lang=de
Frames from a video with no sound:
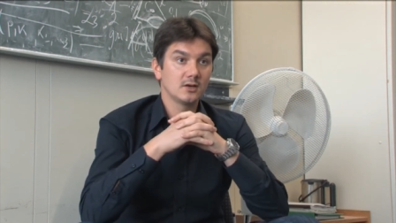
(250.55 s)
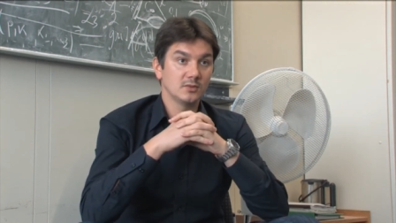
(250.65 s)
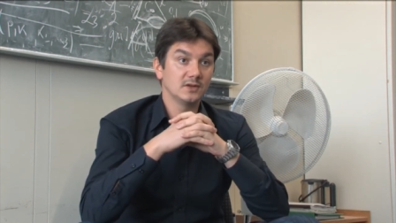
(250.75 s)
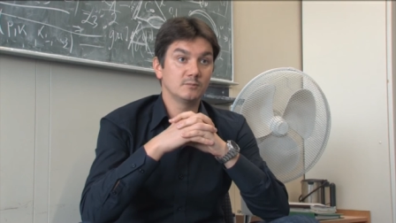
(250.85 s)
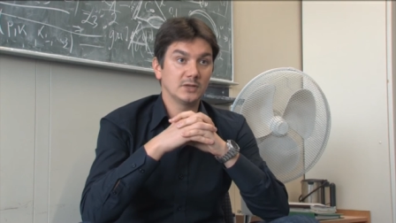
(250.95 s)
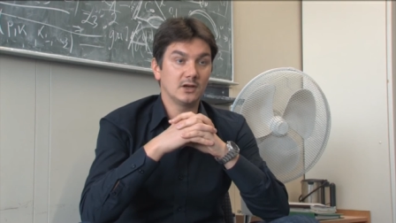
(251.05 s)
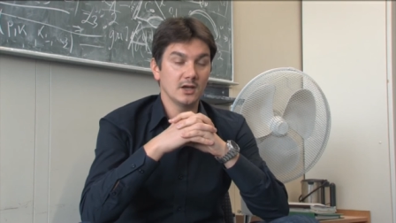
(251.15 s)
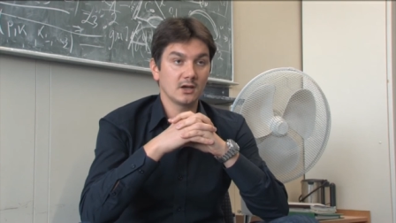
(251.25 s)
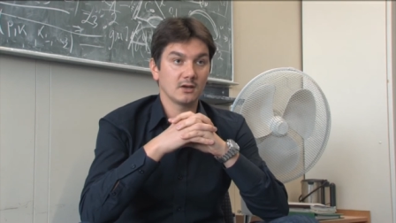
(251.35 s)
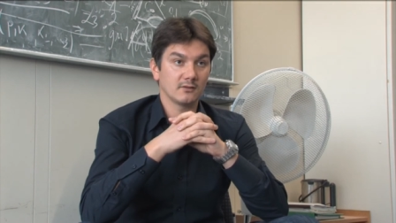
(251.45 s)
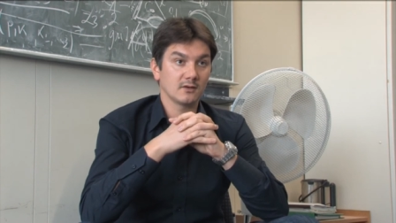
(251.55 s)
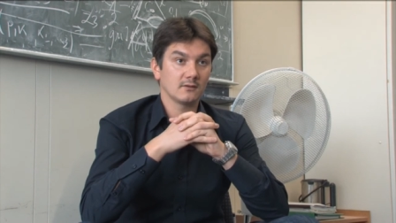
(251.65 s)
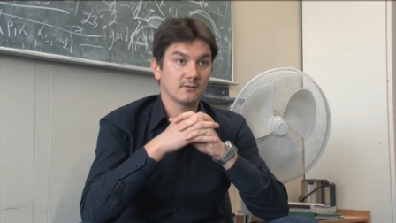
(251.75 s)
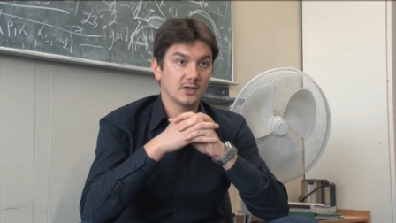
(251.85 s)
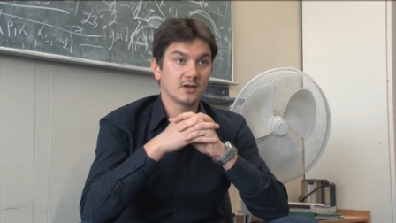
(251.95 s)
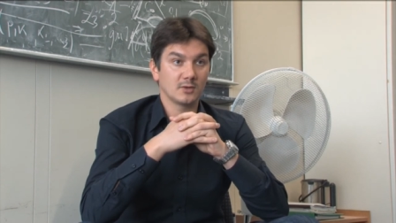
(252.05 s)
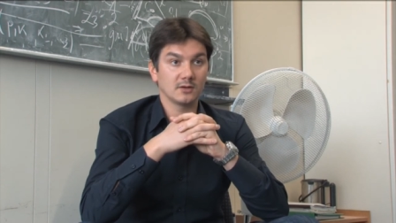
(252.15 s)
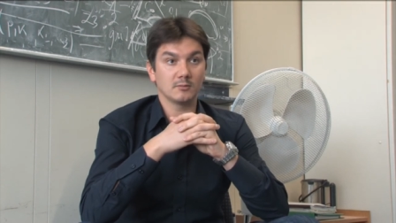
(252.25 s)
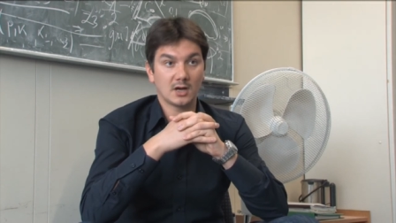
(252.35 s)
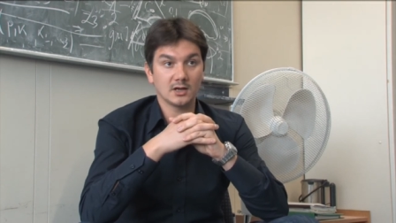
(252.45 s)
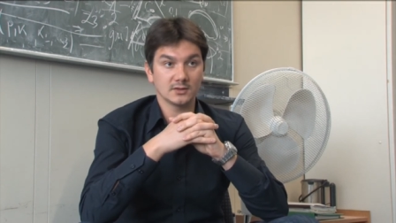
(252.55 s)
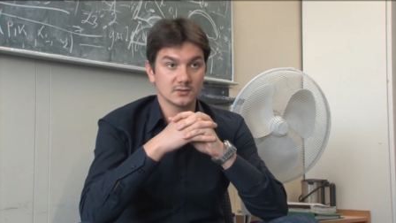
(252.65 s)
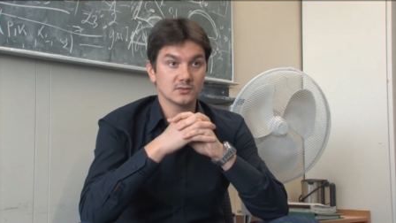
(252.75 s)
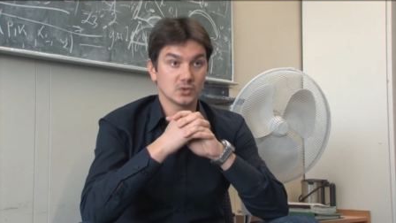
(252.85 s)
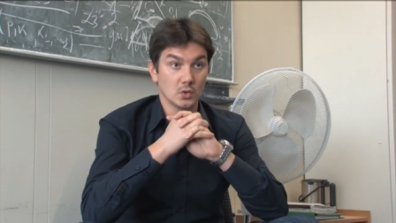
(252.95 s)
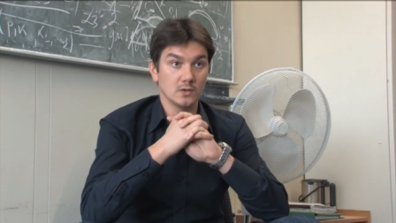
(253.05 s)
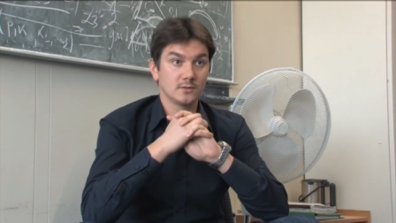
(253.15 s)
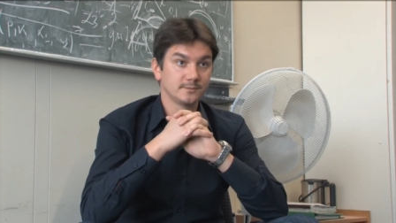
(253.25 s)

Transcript: mit, mit Lehre, welche man machen soll.